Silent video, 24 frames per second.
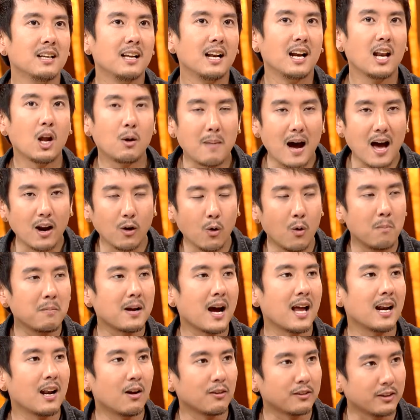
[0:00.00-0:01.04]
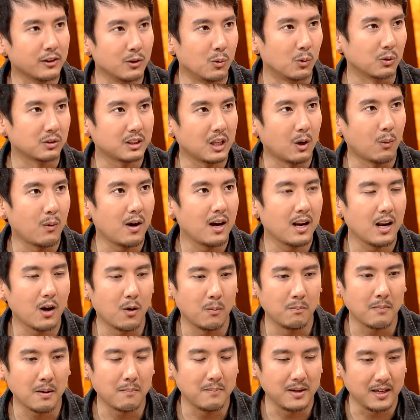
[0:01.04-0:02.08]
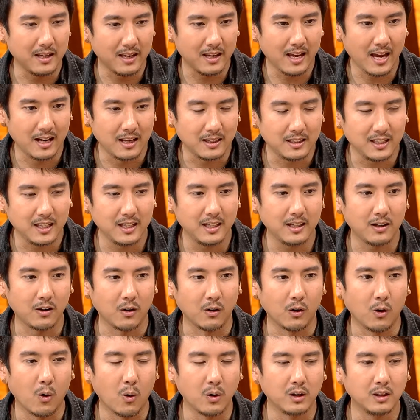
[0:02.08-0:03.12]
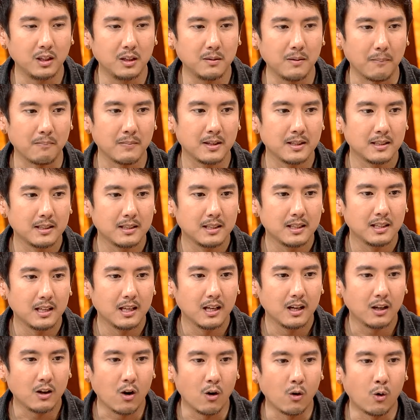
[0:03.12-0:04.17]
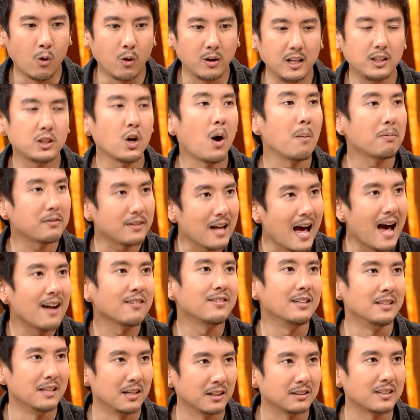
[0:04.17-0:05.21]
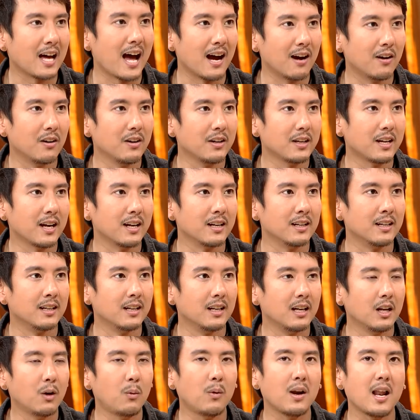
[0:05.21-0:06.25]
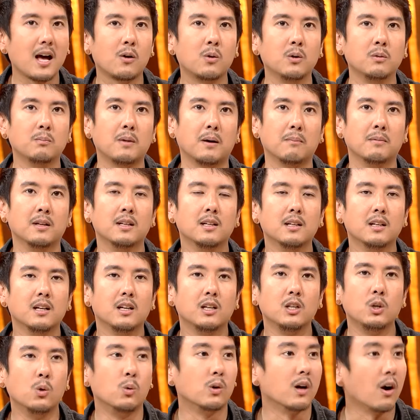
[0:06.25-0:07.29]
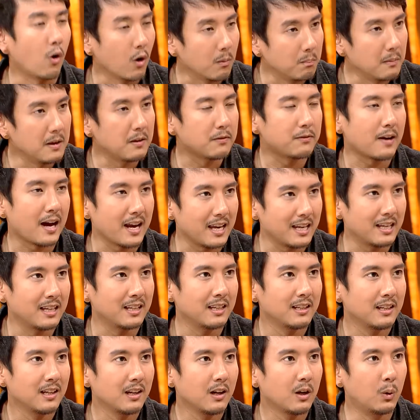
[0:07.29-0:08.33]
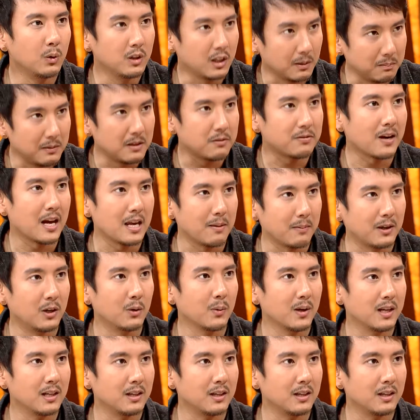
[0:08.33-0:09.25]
เรามารวมกันเราสนุก แต่ว่าเรามันมี energy ของคนที่แบบของคนที่ชอบสร้างสิ่งต่าง ๆ เข้าด้วยกันนะฮะ แล้วเวลาคุณแบบอยู่กับคนมีไฟ คุณจะมีไฟไปด้วย